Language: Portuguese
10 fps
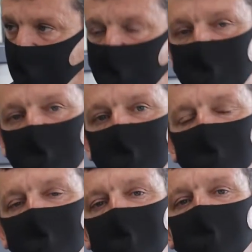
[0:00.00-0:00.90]
não precisa
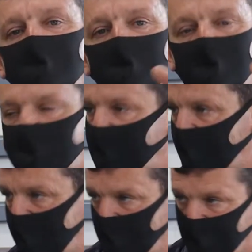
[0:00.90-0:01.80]
mais do
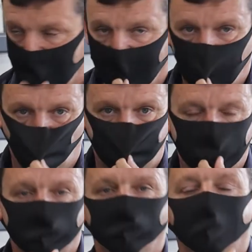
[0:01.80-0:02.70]
judiciário, não
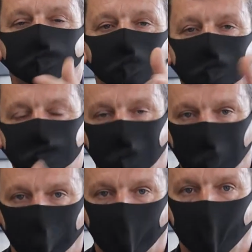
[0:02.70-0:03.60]
precisa mais do
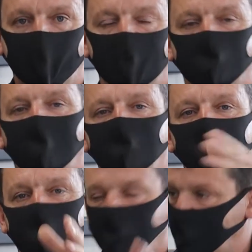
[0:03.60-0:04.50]
STF, não precisa mais
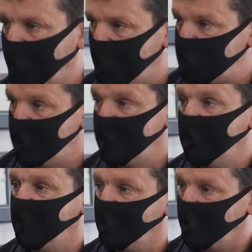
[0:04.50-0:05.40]
dos tribunais.
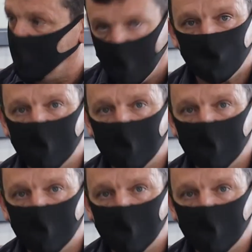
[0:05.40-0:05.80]
Nós